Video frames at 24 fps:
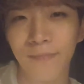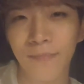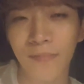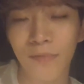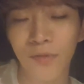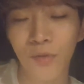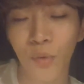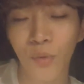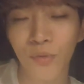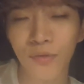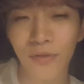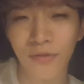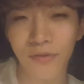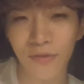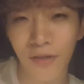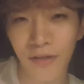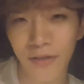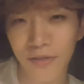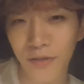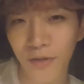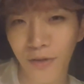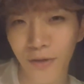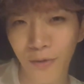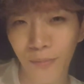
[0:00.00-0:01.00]

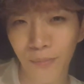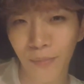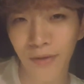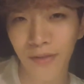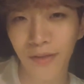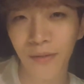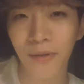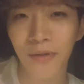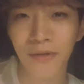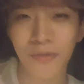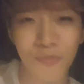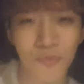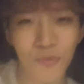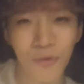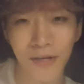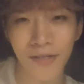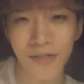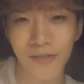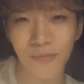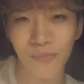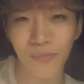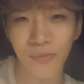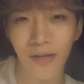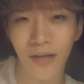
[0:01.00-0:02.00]
콘서트에서 만나 뵙으면
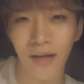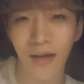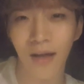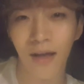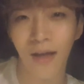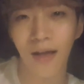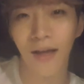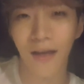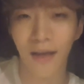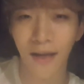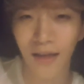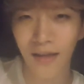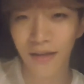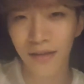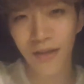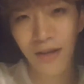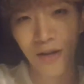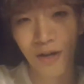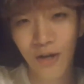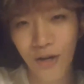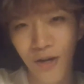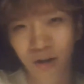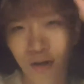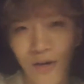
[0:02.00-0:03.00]
좋겠습니다.
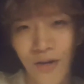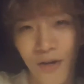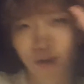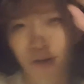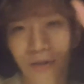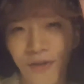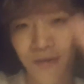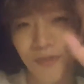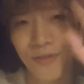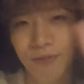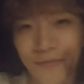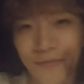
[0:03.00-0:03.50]
안녕